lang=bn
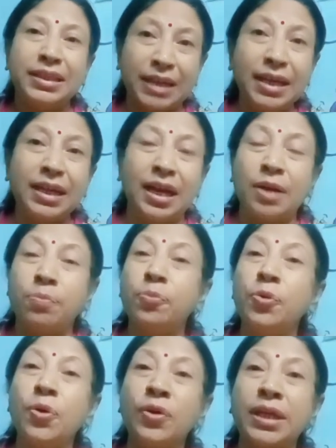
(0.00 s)
তাই না
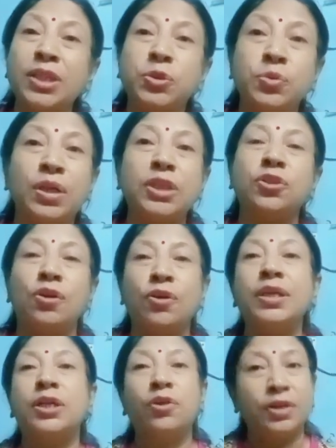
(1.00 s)
পুরোটা জুড়ে চললো
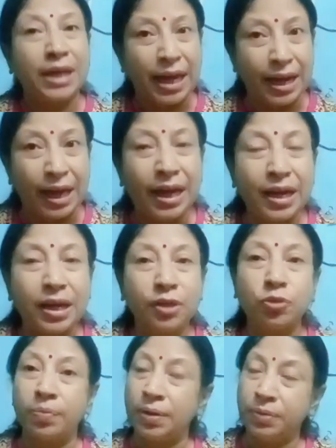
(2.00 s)
ইগোর খেলা
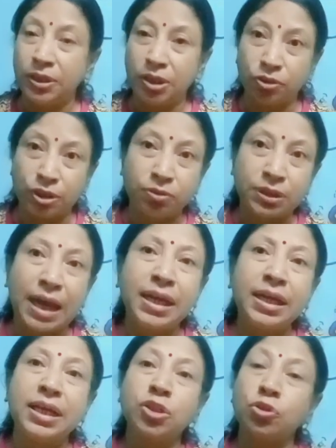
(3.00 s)
তোমার ভিডিওতেও তাই
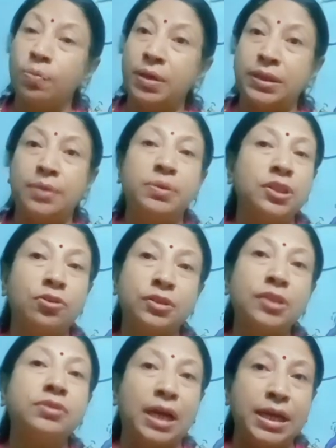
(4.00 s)
সোমনাথের
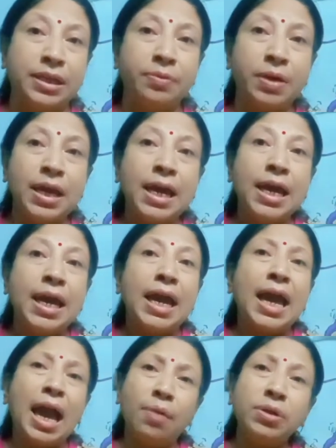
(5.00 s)
ভিডিওতেও তাই
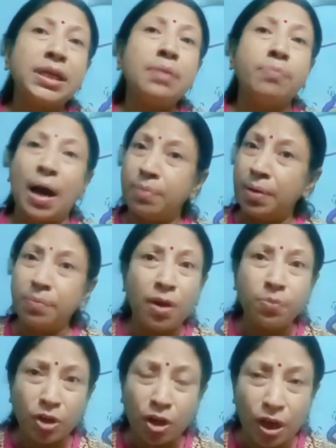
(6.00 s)
এমনকি বাবা মাও
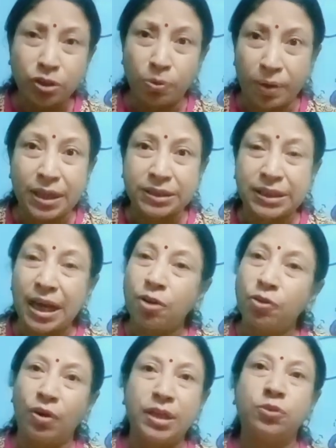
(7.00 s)
মনে হয় তোমার কাছ থেকে
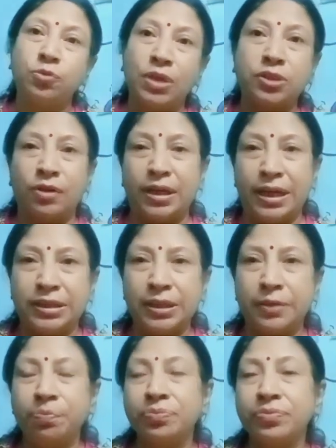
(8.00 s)
এখন অনেক দূরে চলে গেছে